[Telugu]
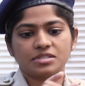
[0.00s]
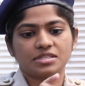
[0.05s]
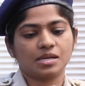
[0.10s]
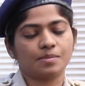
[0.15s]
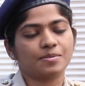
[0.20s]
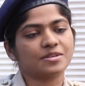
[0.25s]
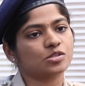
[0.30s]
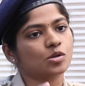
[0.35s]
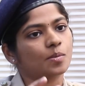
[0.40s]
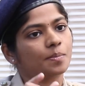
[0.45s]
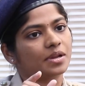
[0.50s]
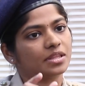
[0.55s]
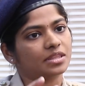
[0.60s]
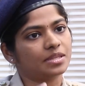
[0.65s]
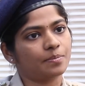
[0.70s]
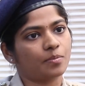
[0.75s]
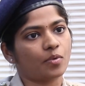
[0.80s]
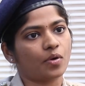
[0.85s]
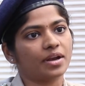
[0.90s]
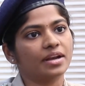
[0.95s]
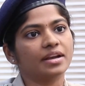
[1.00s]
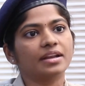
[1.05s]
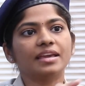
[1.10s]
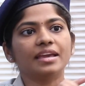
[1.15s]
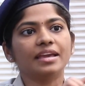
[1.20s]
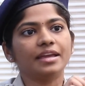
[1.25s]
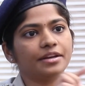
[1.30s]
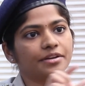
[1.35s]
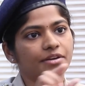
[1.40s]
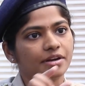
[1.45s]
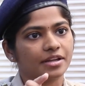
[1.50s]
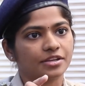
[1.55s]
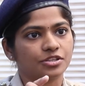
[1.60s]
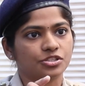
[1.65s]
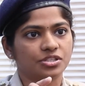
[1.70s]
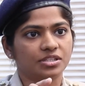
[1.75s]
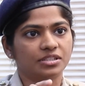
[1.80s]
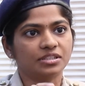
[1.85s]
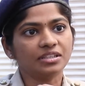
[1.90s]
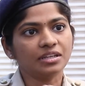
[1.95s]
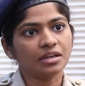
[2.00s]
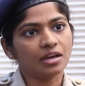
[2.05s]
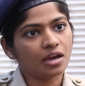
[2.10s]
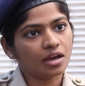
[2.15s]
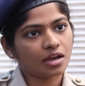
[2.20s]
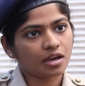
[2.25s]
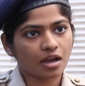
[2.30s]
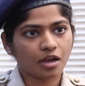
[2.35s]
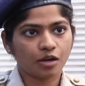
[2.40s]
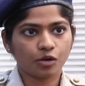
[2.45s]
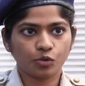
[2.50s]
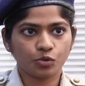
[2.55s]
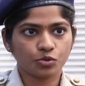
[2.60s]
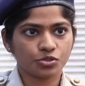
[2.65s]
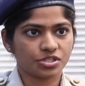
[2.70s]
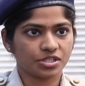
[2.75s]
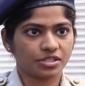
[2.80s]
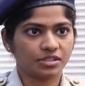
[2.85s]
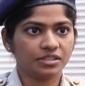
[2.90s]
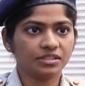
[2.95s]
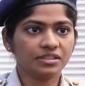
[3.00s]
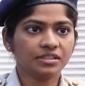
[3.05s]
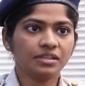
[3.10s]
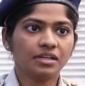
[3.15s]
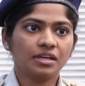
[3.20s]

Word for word: సిలబస్లో ప్రతి పాయింట్కి ఇంట్రడక్షన్ కంక్లూజన్